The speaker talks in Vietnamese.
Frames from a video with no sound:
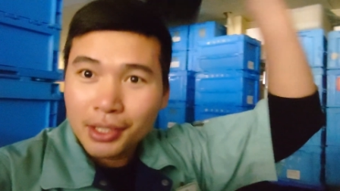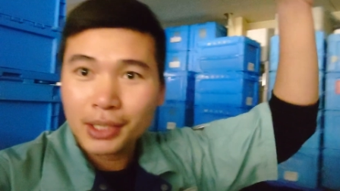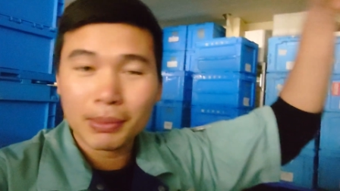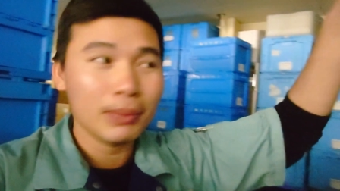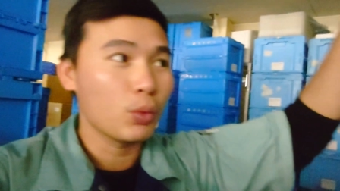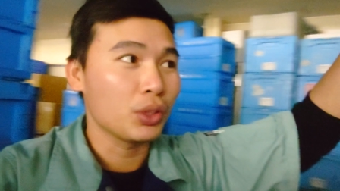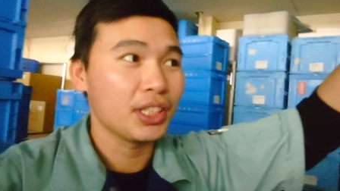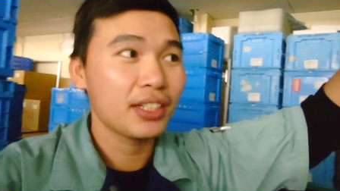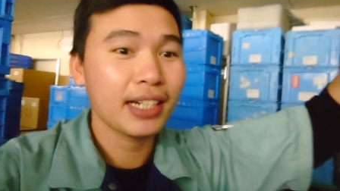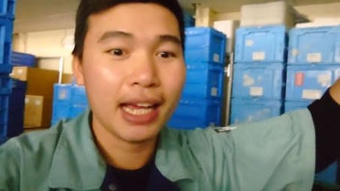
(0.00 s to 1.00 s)
nhưng mình muốn
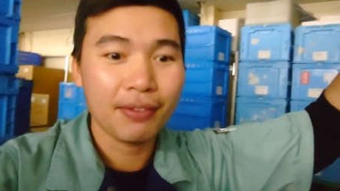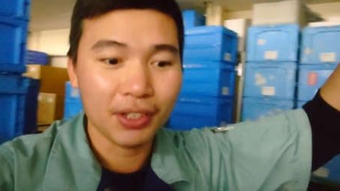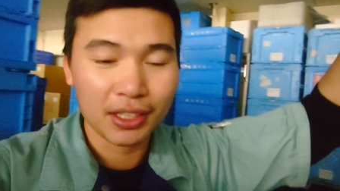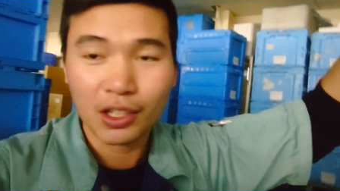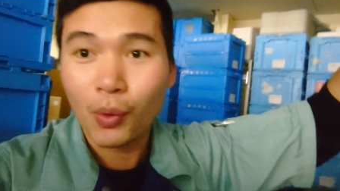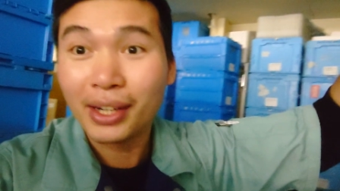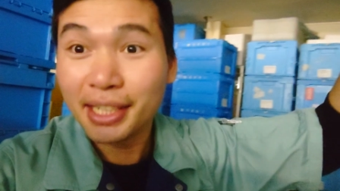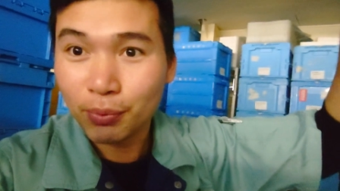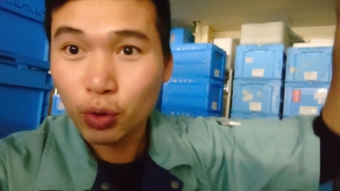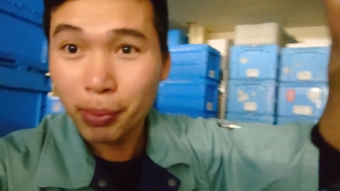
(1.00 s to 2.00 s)
chia sẻ với cái
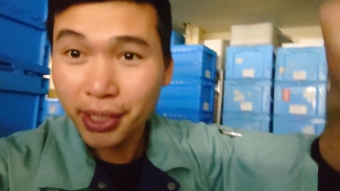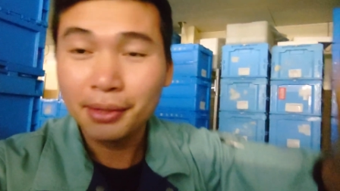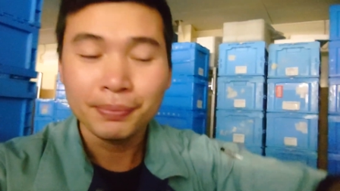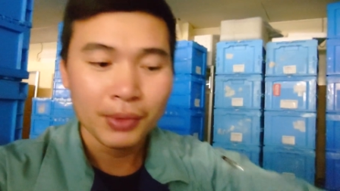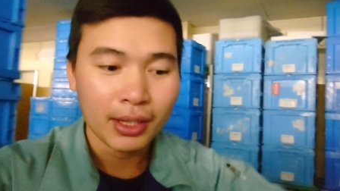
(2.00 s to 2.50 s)
quan điểm của mình